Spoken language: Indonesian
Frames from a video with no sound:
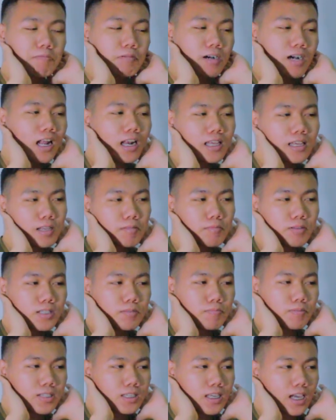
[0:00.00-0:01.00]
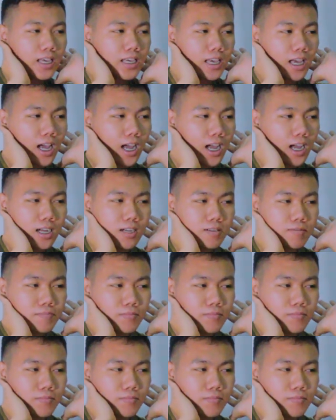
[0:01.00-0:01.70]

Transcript: Apa kalian masih percaya